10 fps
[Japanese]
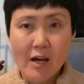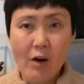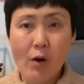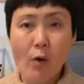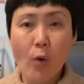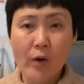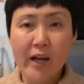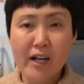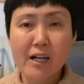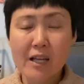保
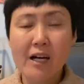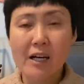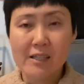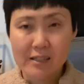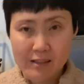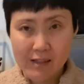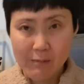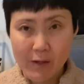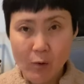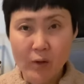険がなかった
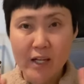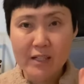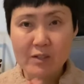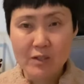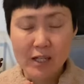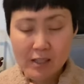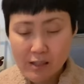場合保険使っ